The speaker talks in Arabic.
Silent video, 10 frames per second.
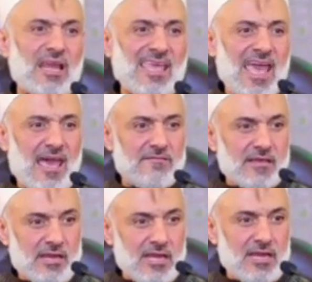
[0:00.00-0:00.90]

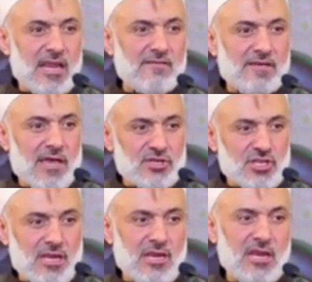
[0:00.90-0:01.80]
الكافرين
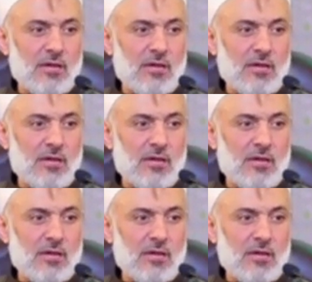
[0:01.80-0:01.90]
الفاجرين